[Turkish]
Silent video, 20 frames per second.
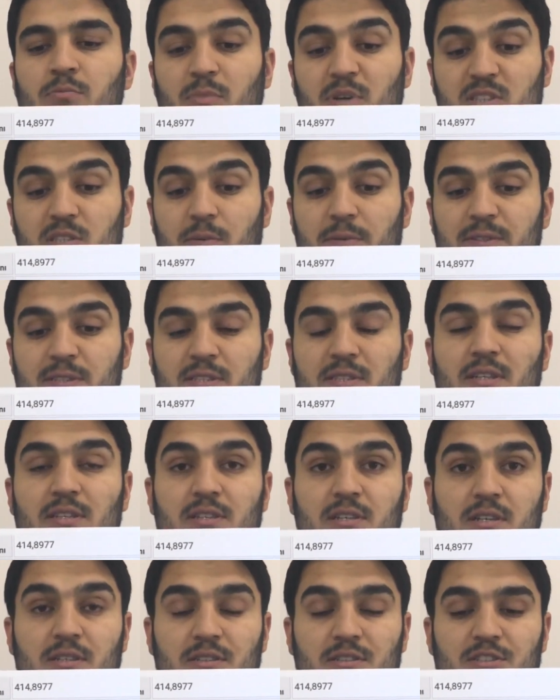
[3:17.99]
Matematikte
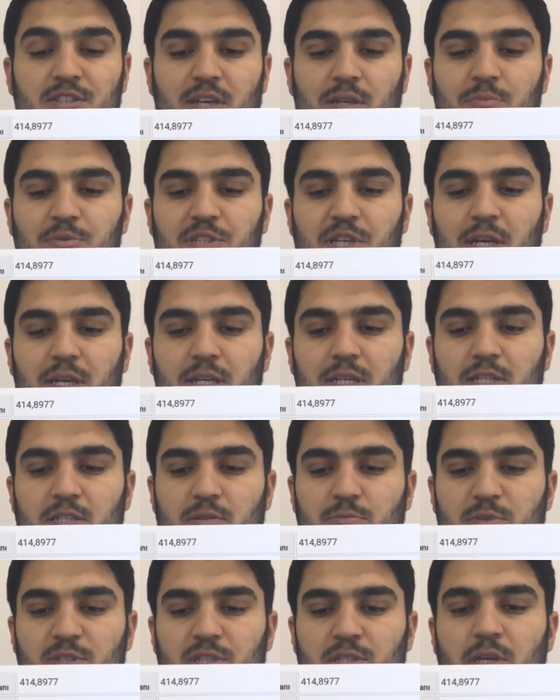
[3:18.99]
sıkıntı çekmiş
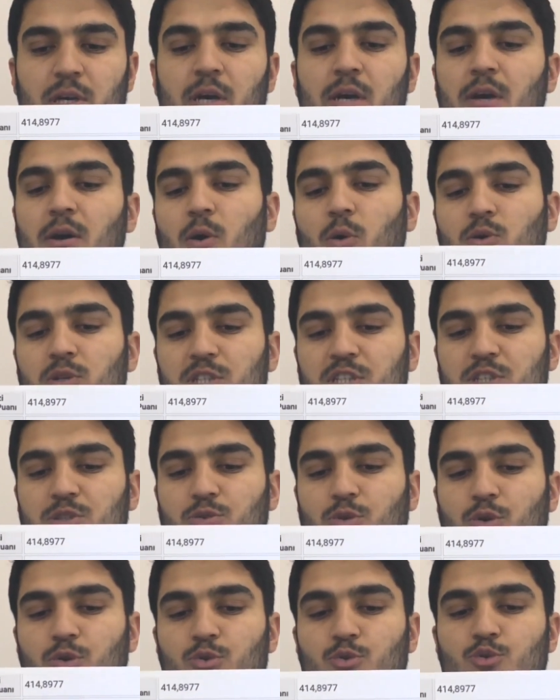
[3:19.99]
arkadaşımız 12
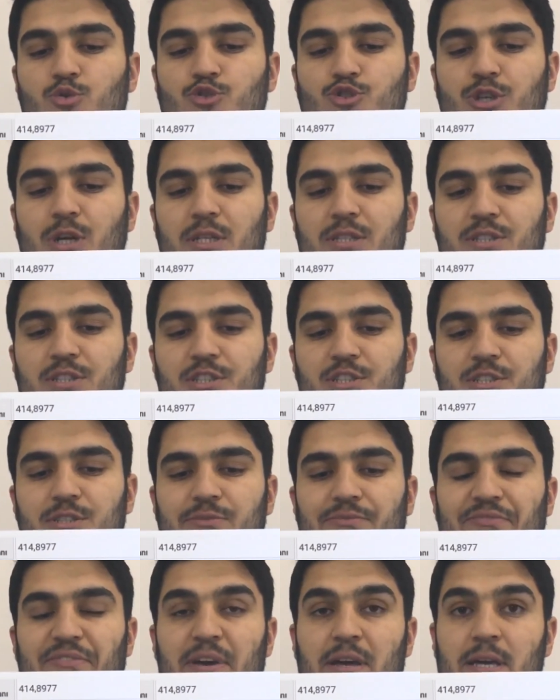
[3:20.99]
doğru 3
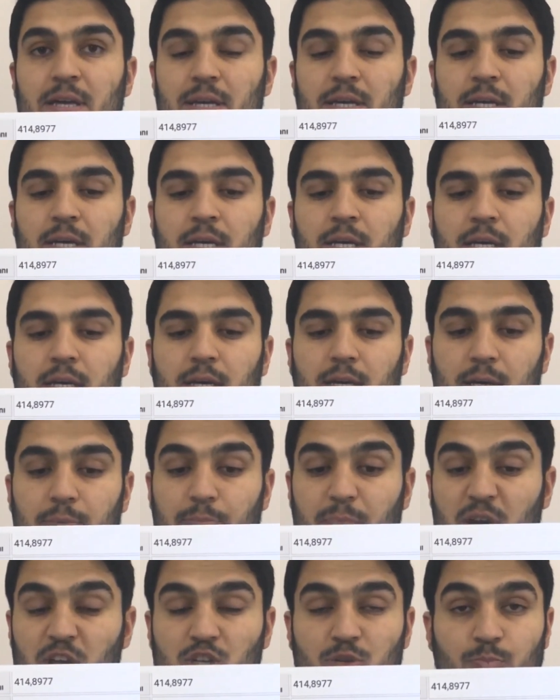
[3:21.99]
yanlış ve
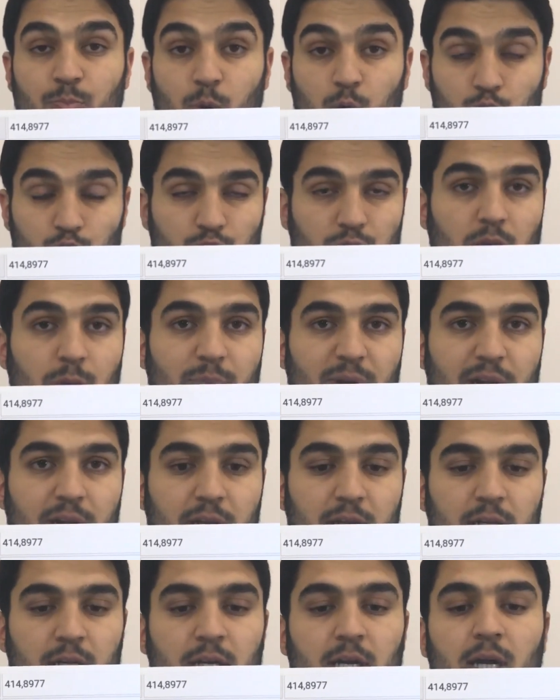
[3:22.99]
5 e, boş
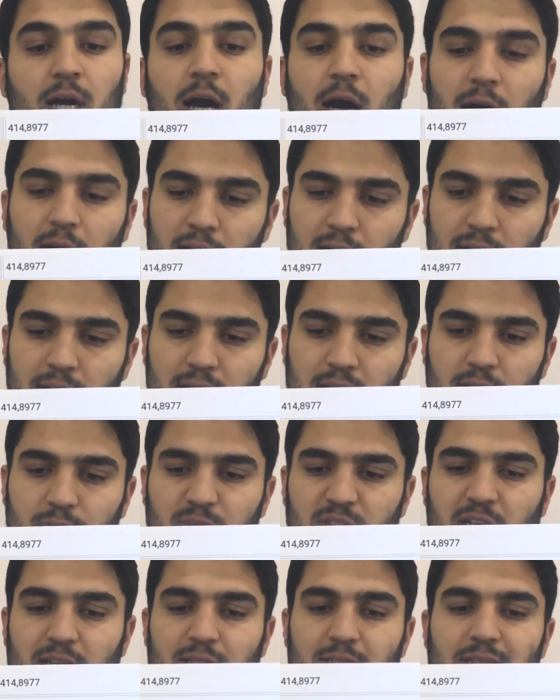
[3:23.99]
yaparak
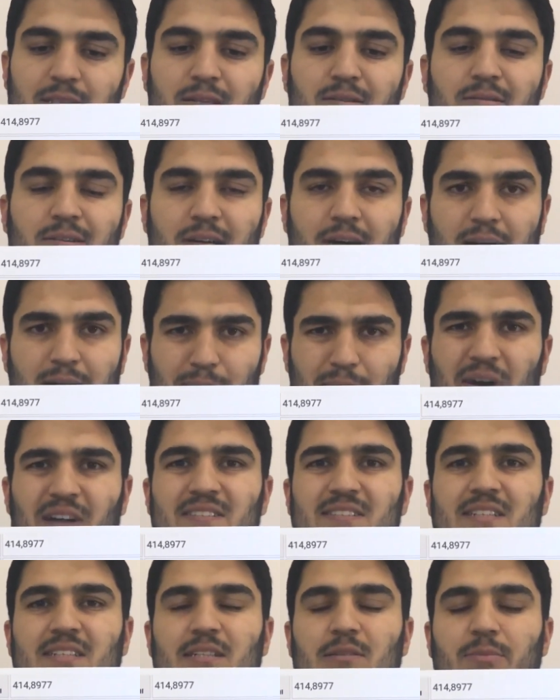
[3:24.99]
arkadaşımız aslında
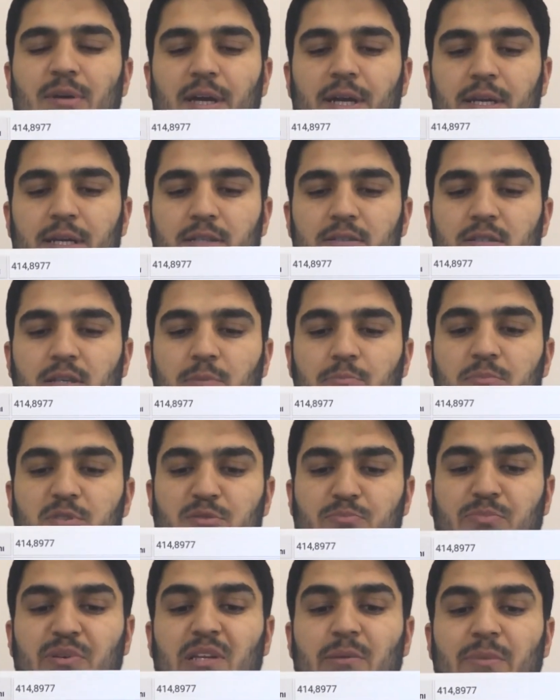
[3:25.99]
mantıklı bir hareket
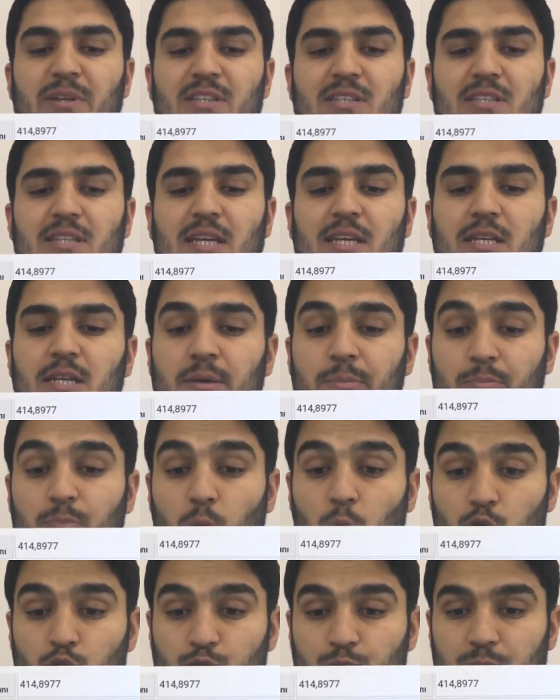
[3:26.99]
yapmış. Bilmediklerini
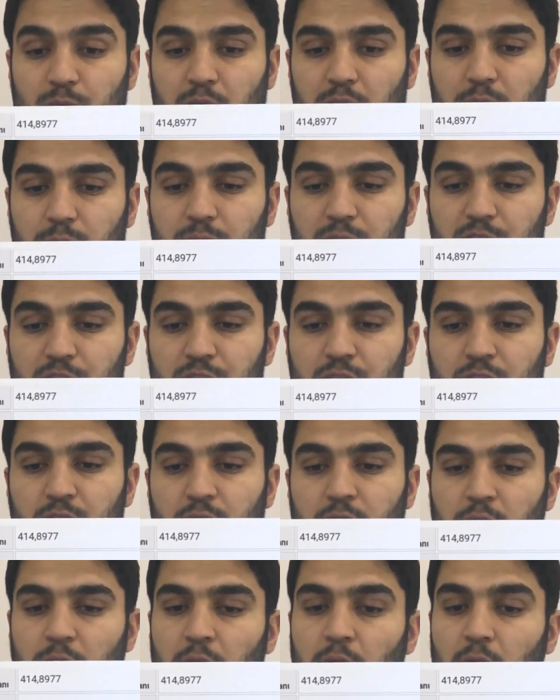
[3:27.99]
boş bırakmış
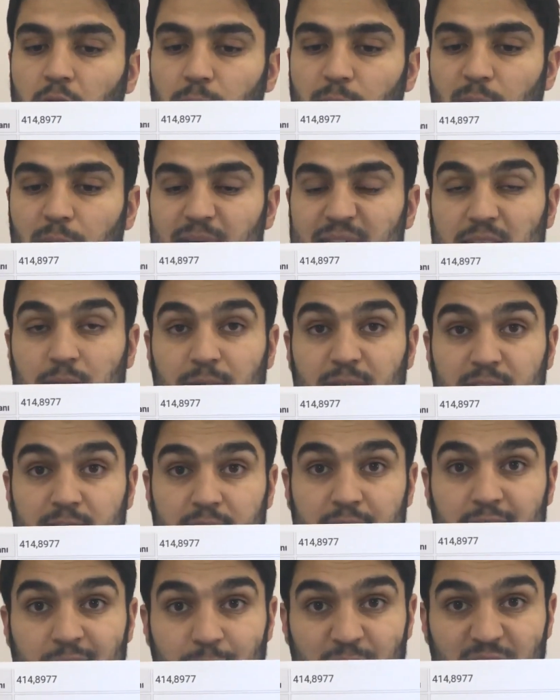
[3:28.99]
ama
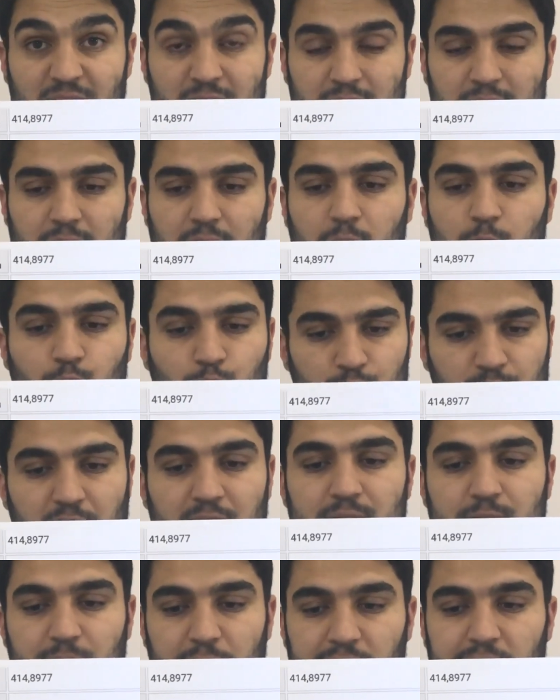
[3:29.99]
matematiği de biraz daha
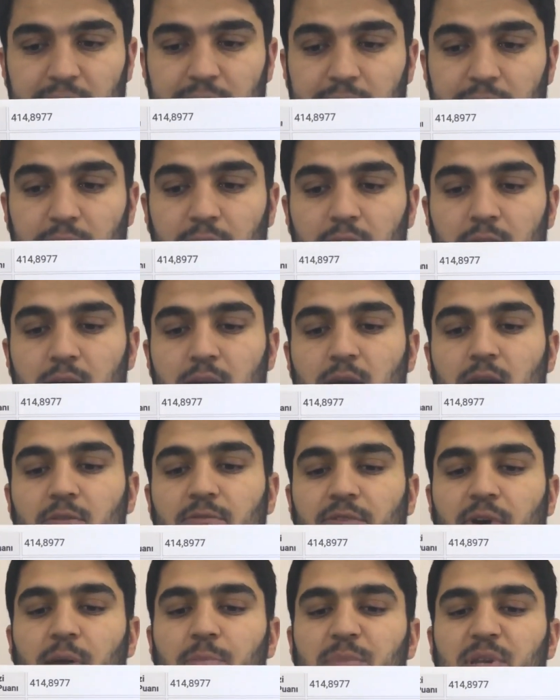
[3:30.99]
yükseltmeliydi.
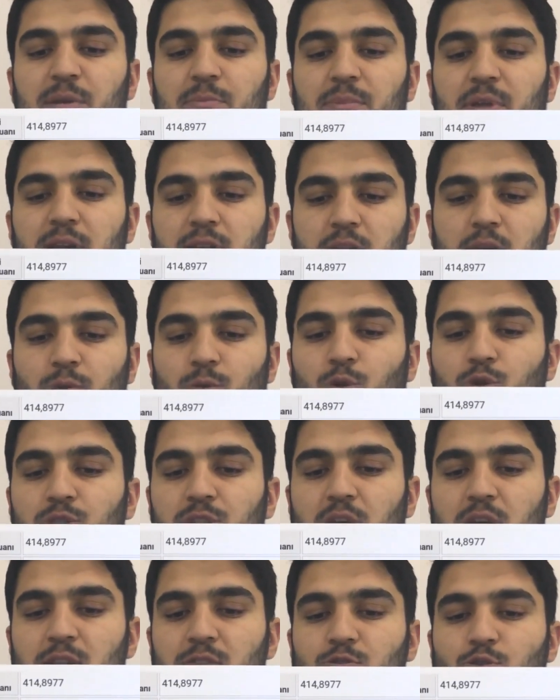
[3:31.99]
Fen bilimlerinden
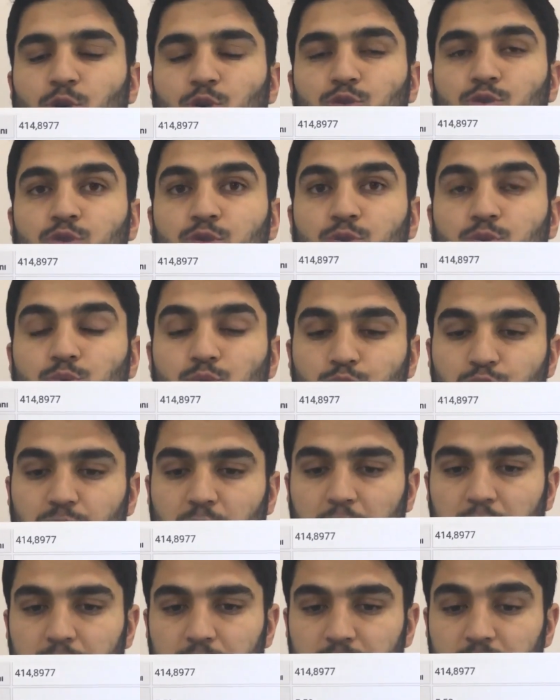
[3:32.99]
17 doğru 3
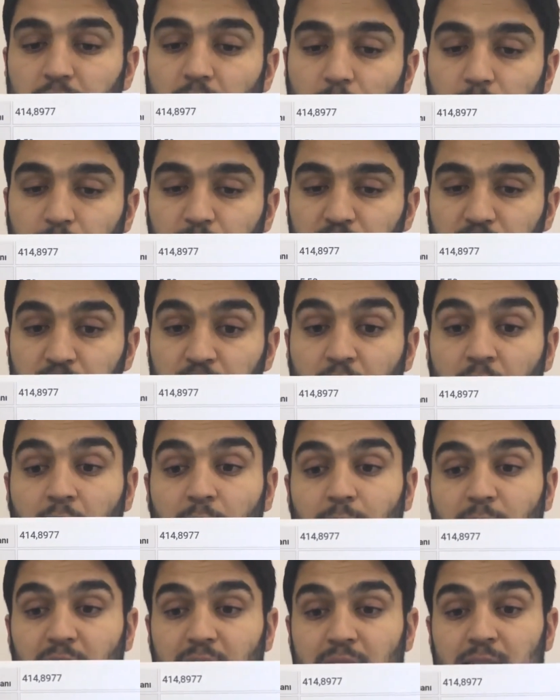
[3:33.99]
yanlış yapmış.
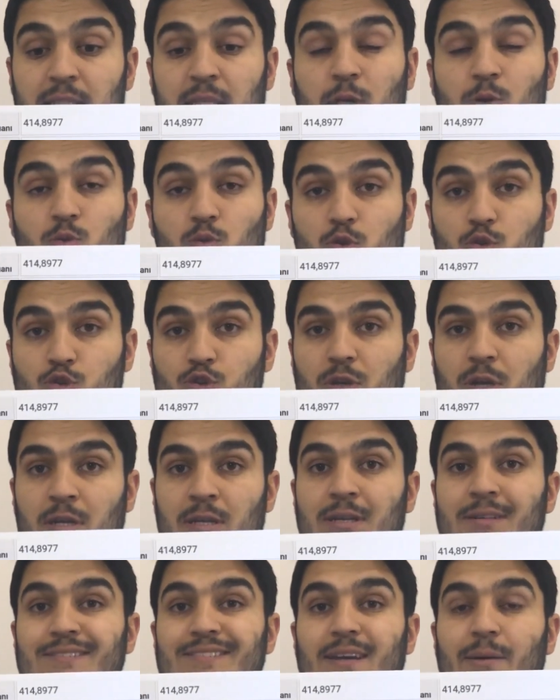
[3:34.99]
Bakın 3
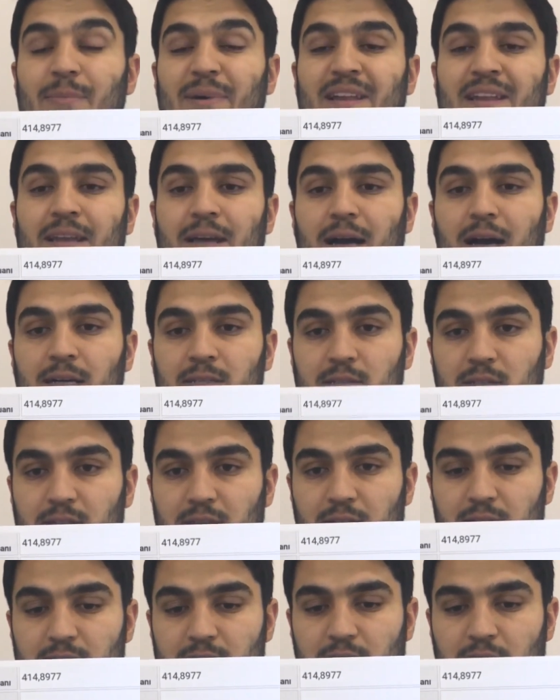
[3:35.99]
tane temel ana
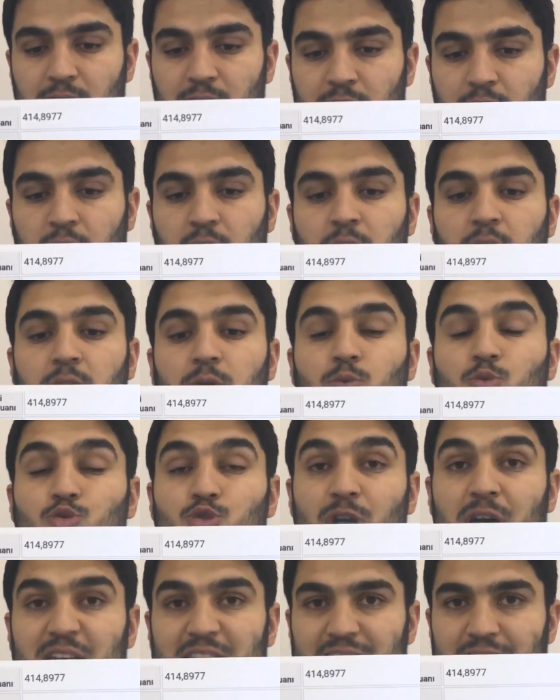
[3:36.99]
dersten
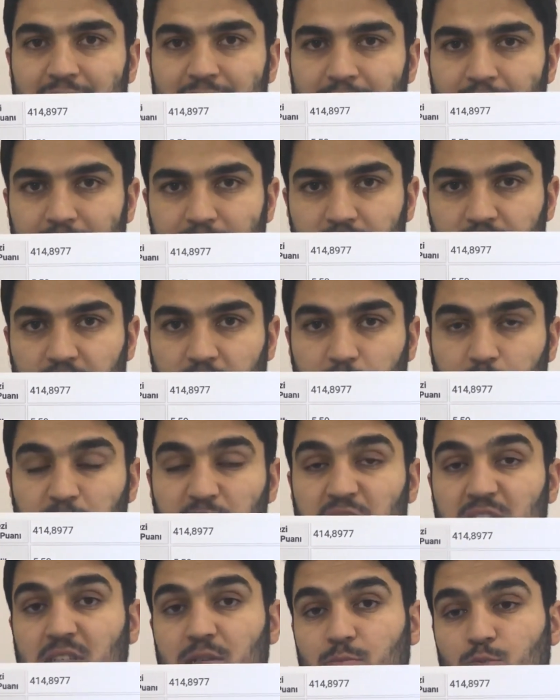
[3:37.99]
üçer tane yanlış
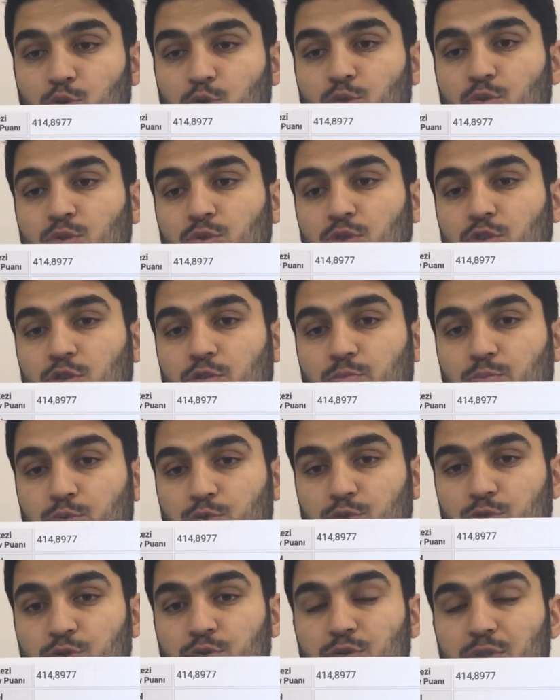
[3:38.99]
yapmış ki bunu e,
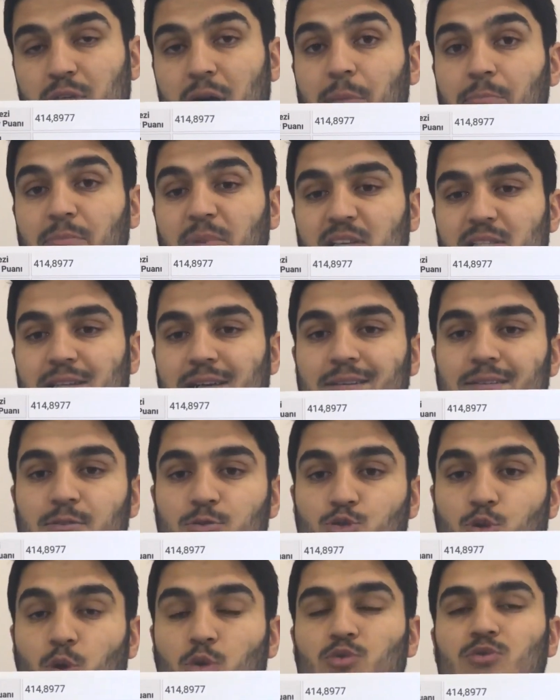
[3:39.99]
bunu
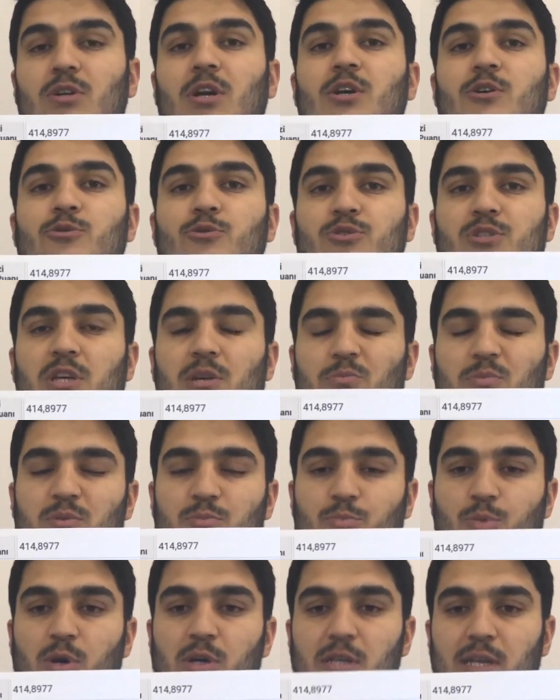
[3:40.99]
yapmasaydı çok daha yüksek
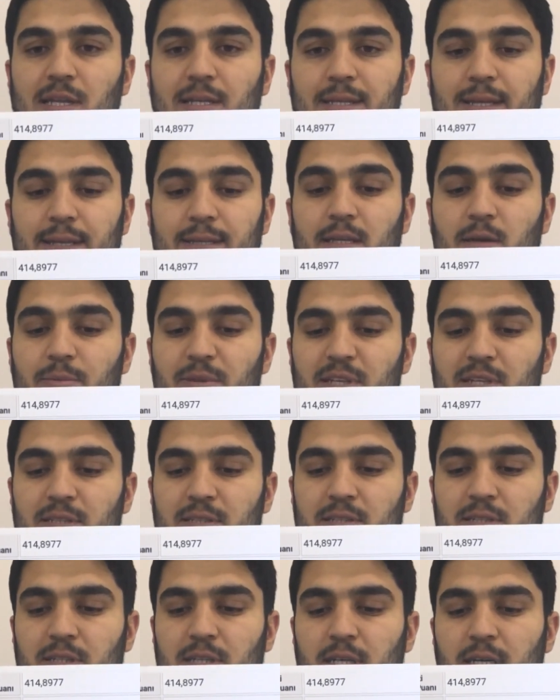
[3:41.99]
bir puan elde
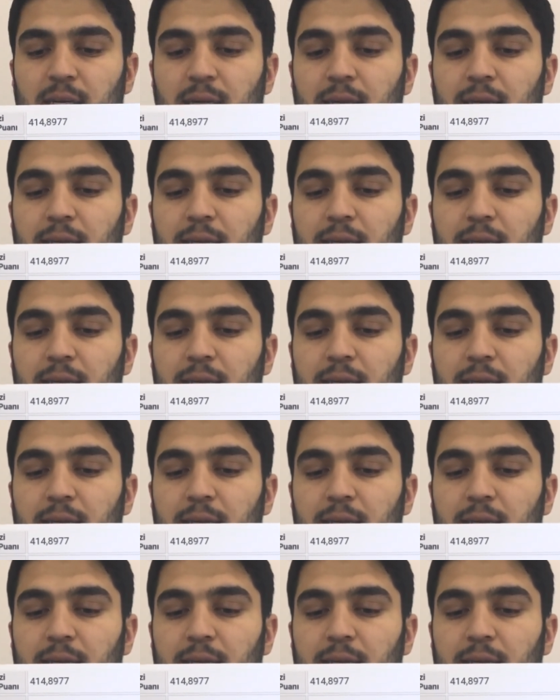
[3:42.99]
edebilirdi.